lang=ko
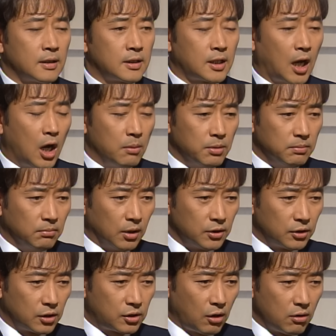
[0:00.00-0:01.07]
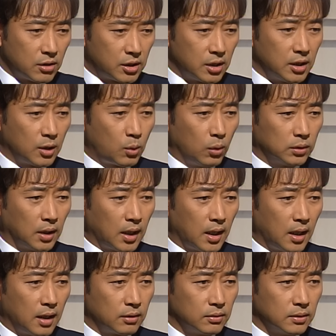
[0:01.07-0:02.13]
사업은 먼저 정신이
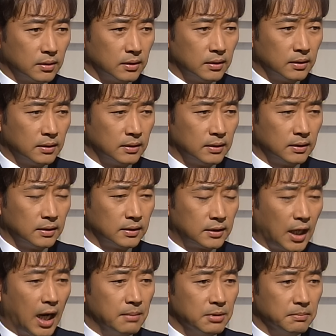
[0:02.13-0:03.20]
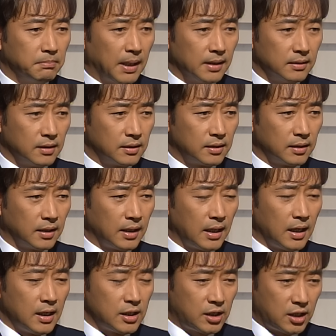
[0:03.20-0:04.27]
고다야 하고 다음은 반드시
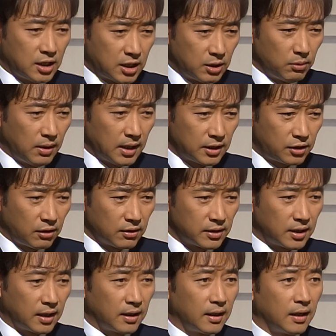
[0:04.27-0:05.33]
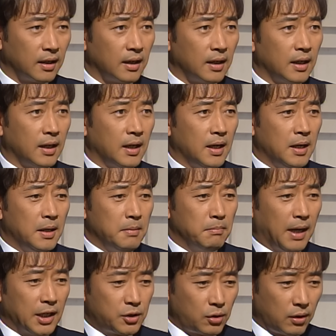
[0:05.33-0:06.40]
시기와 정세에
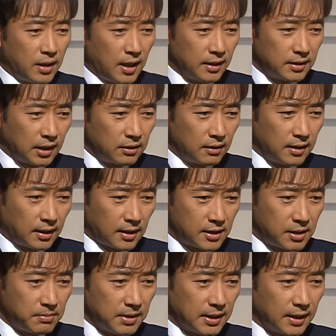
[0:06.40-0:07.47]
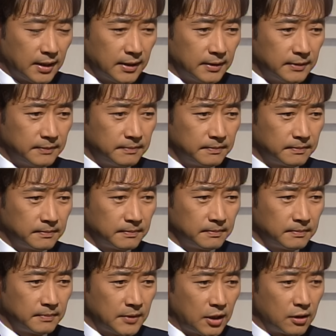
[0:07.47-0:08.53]
맞춰야 한다는 걸 알았습니다.
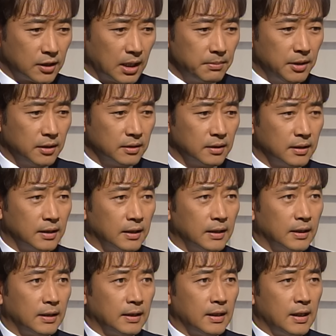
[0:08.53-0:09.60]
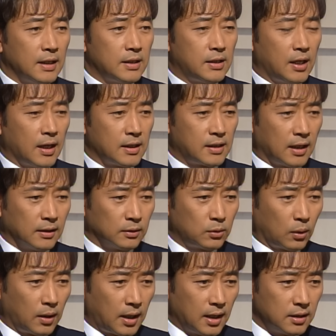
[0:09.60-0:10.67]
그러자면 세상
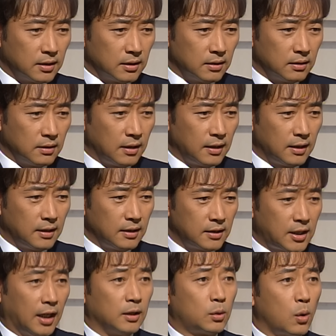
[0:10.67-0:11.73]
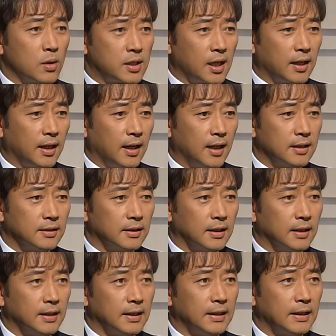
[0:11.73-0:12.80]
돌아가는 일잘 통찰해야
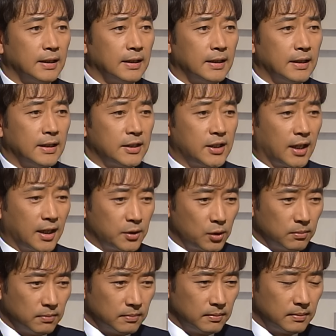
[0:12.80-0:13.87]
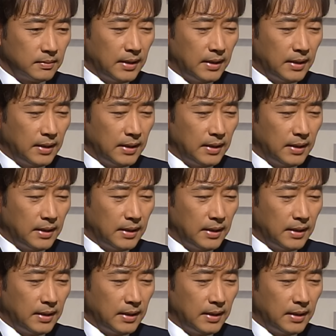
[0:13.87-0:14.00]
하는데 제가 좀